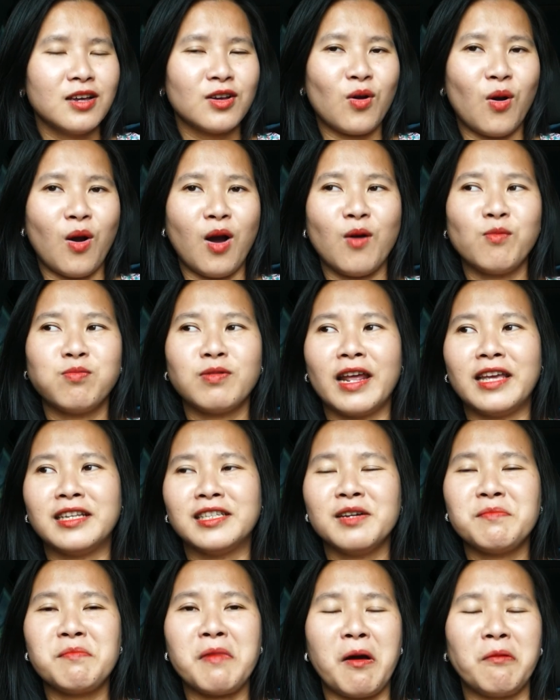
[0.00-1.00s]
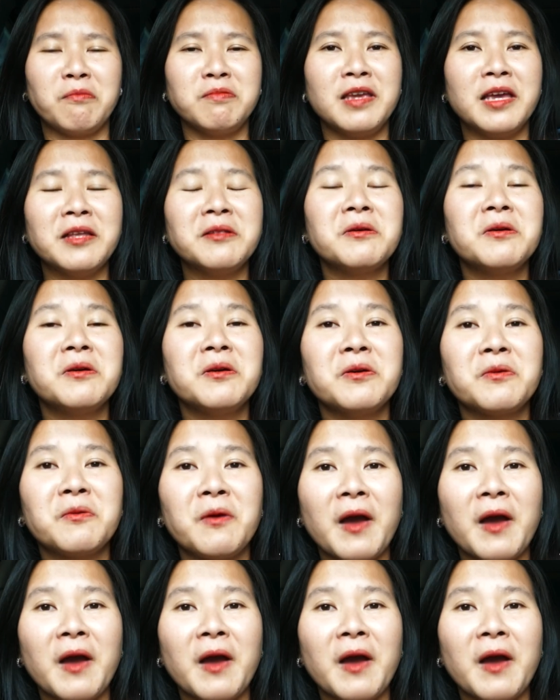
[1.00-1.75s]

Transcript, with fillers: còn ông này sao mà ông dễ thương